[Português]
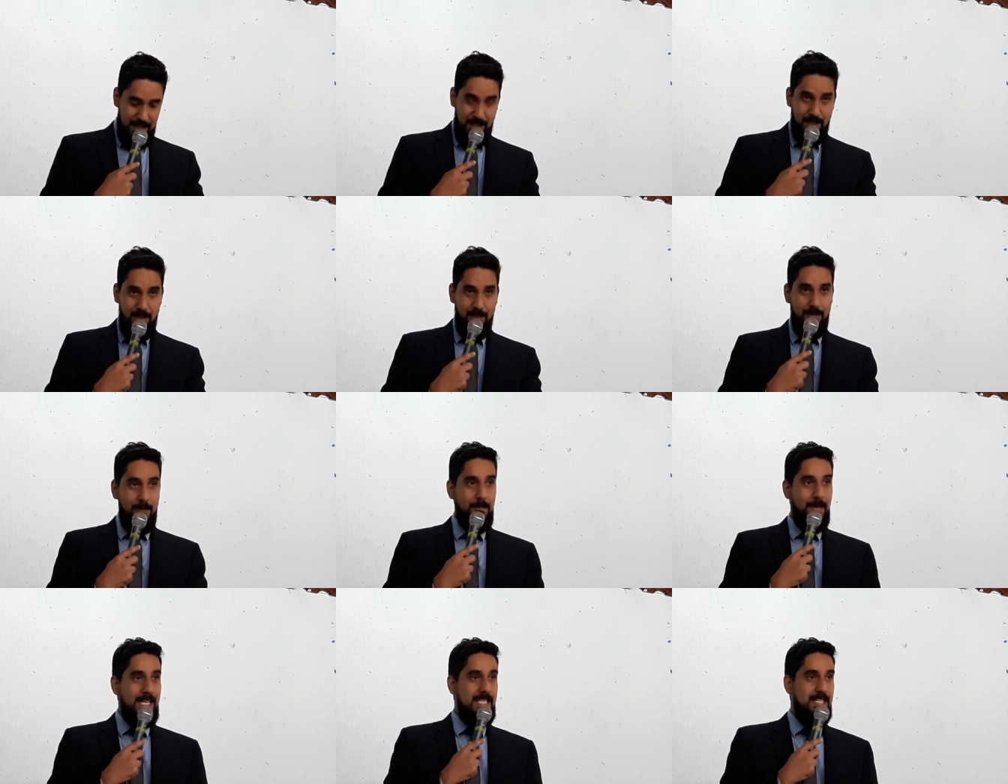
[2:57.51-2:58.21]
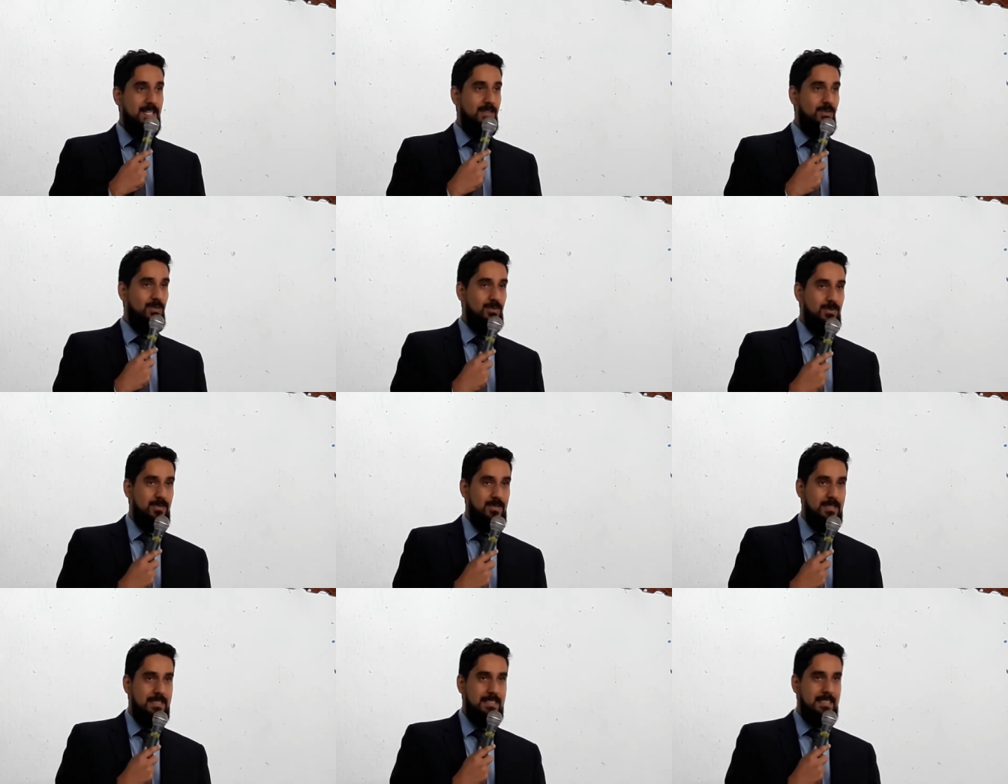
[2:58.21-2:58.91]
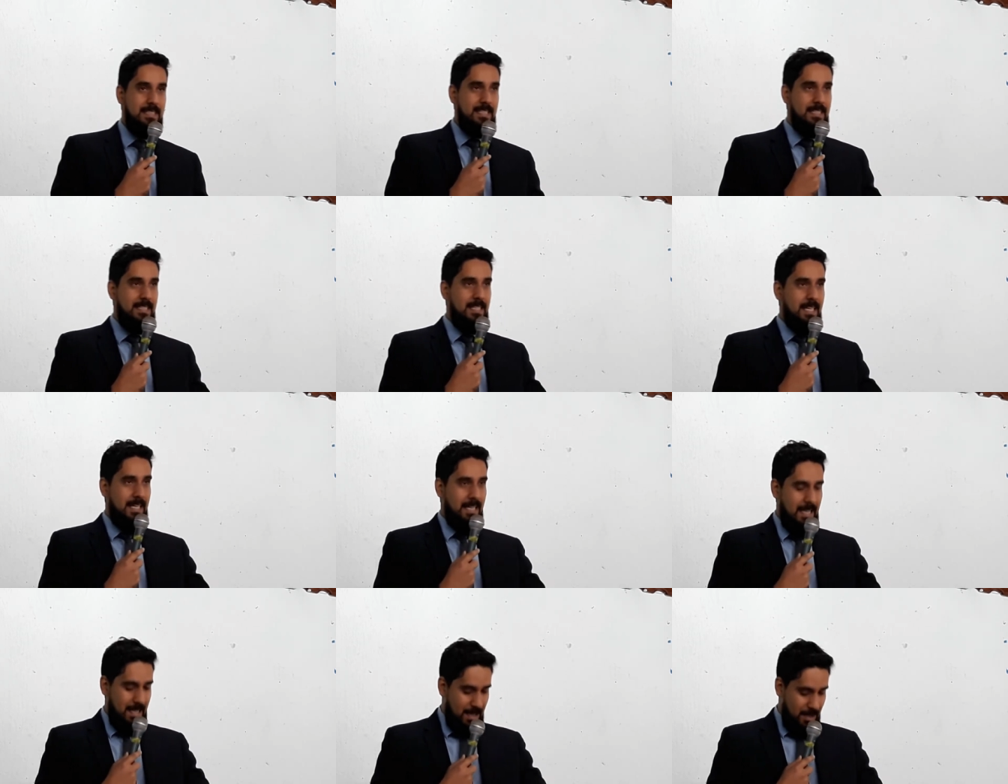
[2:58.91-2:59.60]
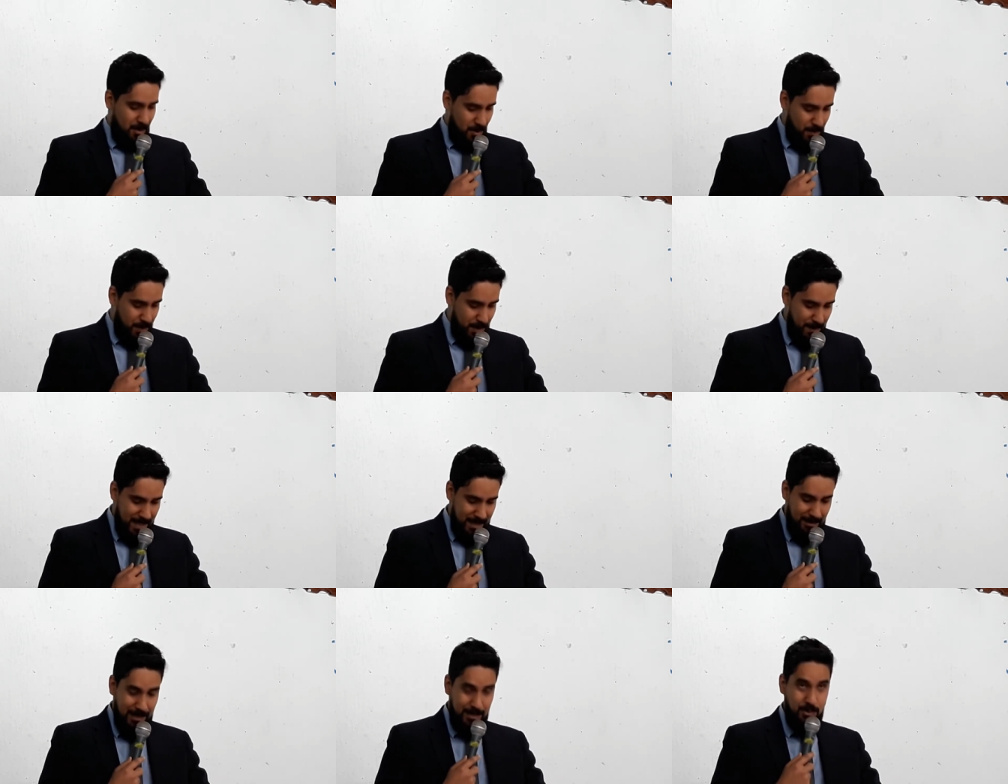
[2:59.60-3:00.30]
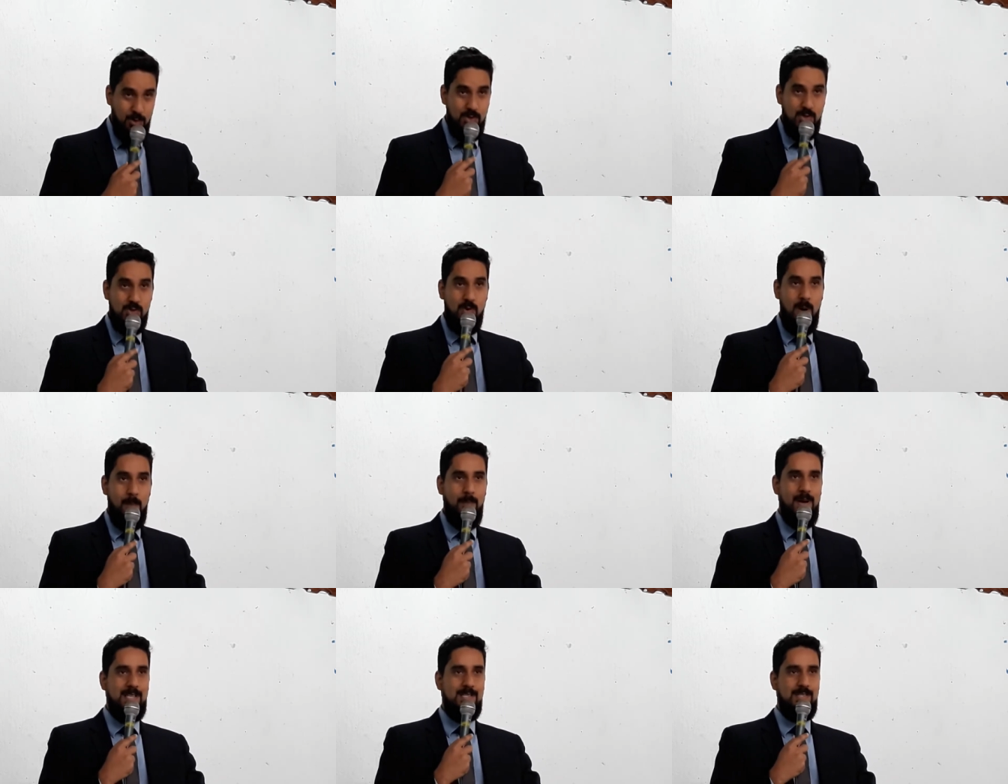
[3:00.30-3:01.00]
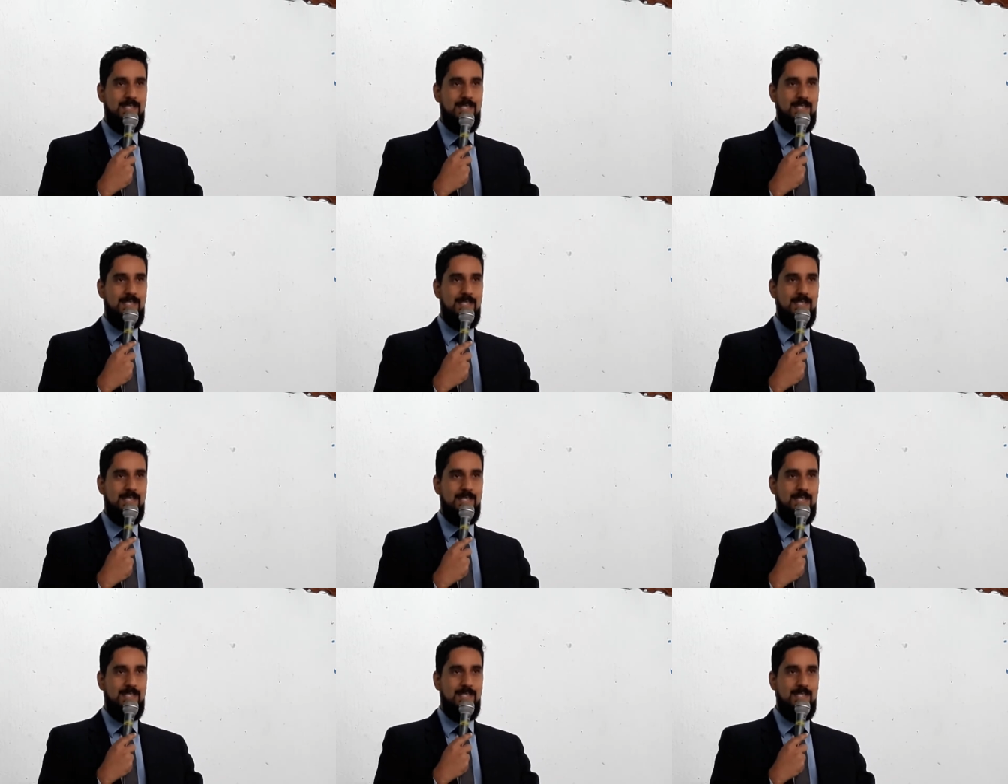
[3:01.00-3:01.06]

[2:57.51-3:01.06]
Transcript: Novamente eu cumprimento a todos com a paz do